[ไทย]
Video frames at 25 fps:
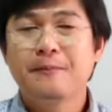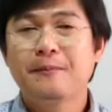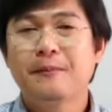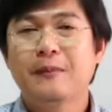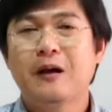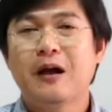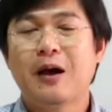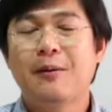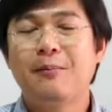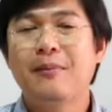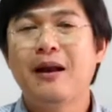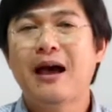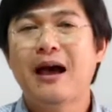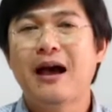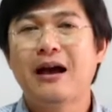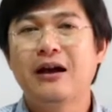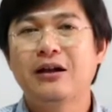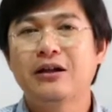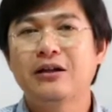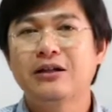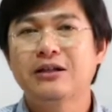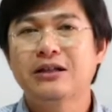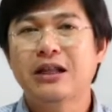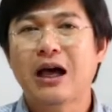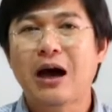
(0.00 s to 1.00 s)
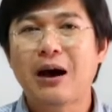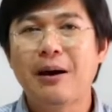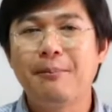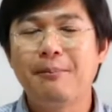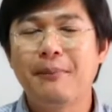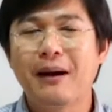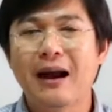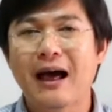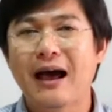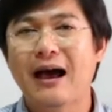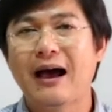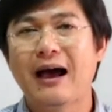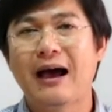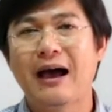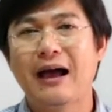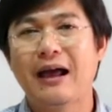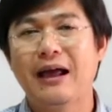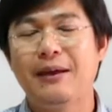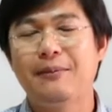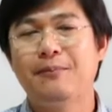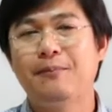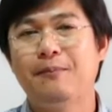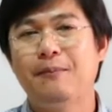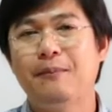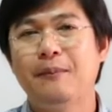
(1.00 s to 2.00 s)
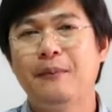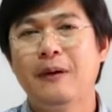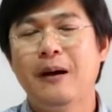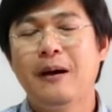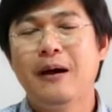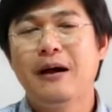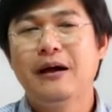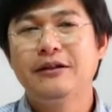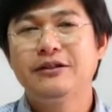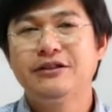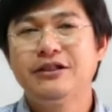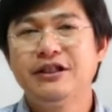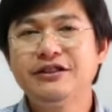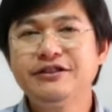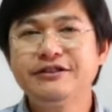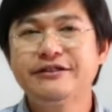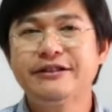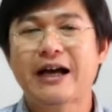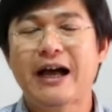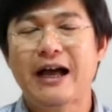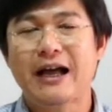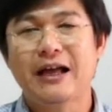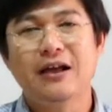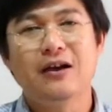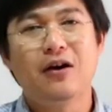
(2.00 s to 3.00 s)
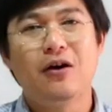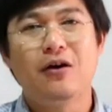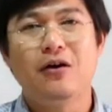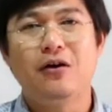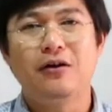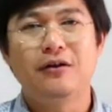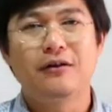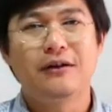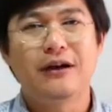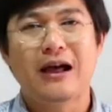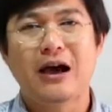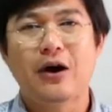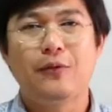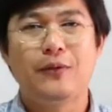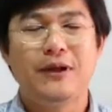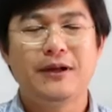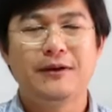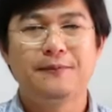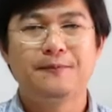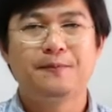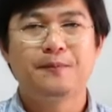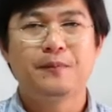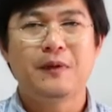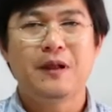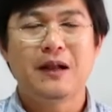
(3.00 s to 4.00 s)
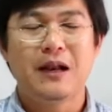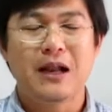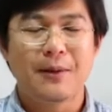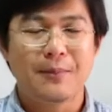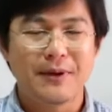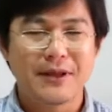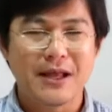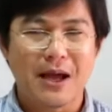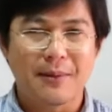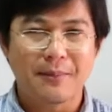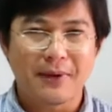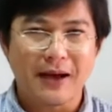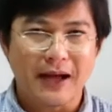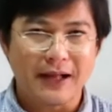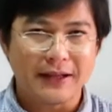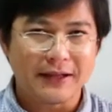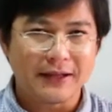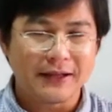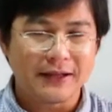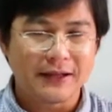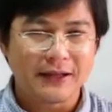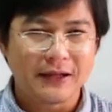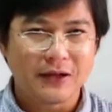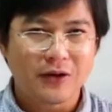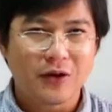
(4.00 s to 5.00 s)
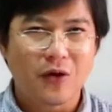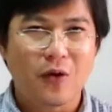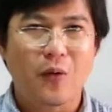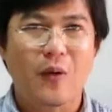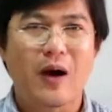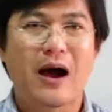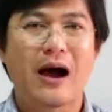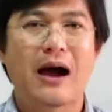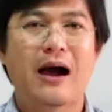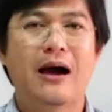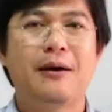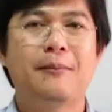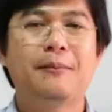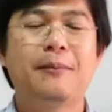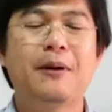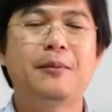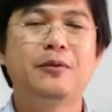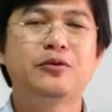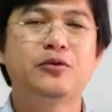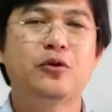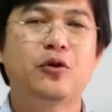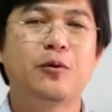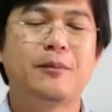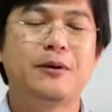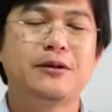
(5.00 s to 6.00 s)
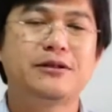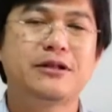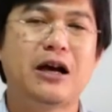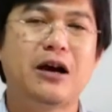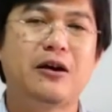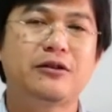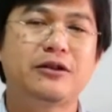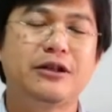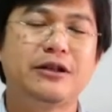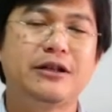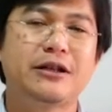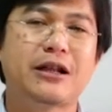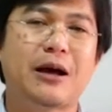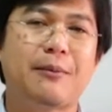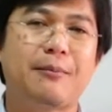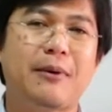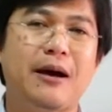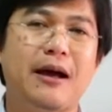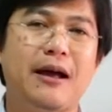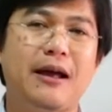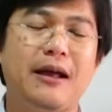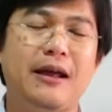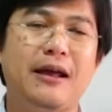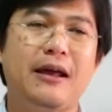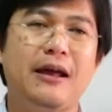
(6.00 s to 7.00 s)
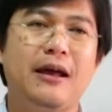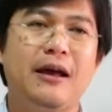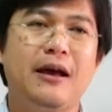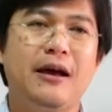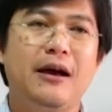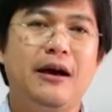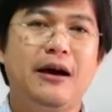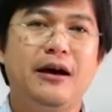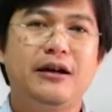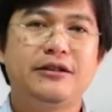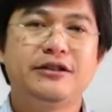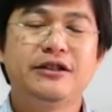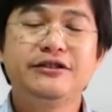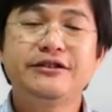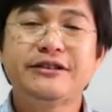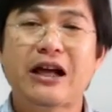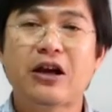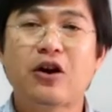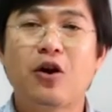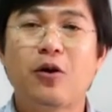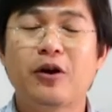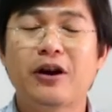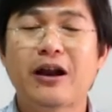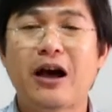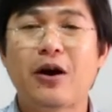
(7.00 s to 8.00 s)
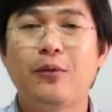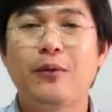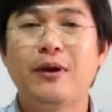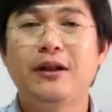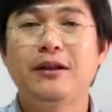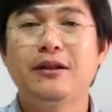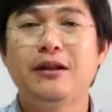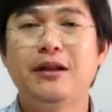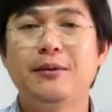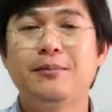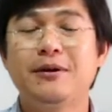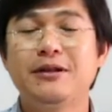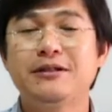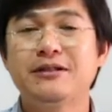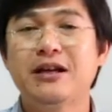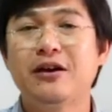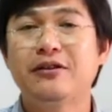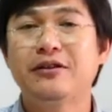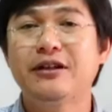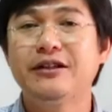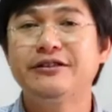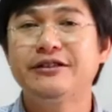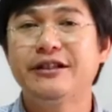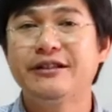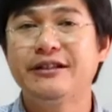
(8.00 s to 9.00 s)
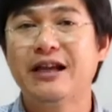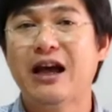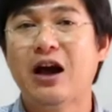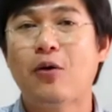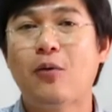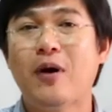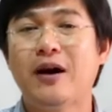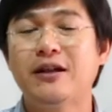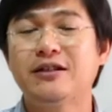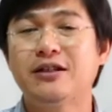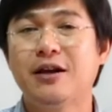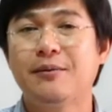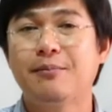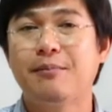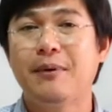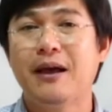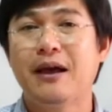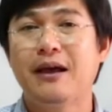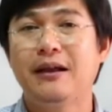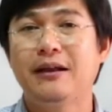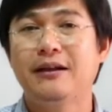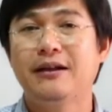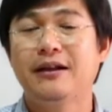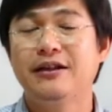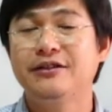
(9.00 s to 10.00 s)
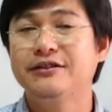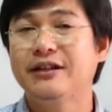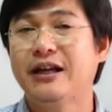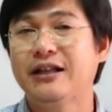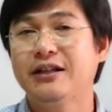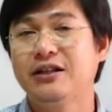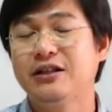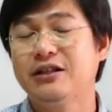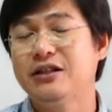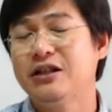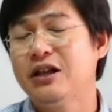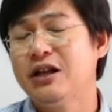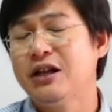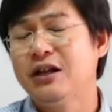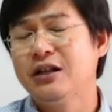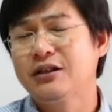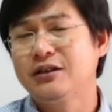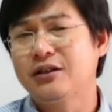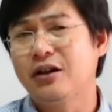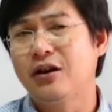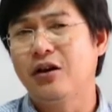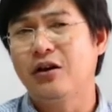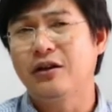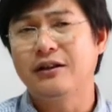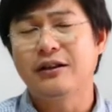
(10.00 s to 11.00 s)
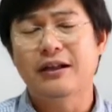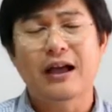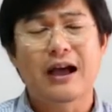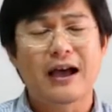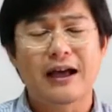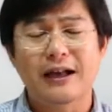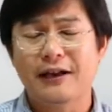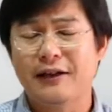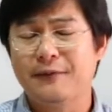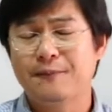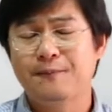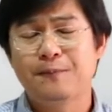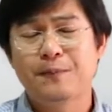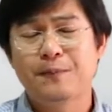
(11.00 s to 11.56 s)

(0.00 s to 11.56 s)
กำลังทำลายเชื้อสายของดาวิดและพยายามขัดขวางพระประสงค์ ของพระเจ้าที่จะทำให้เชื้อสายของดาวิดที่พระเจ้าได้สัญญาว่าจะเป็นกษัตริย์ตลอดกาลเนี่ย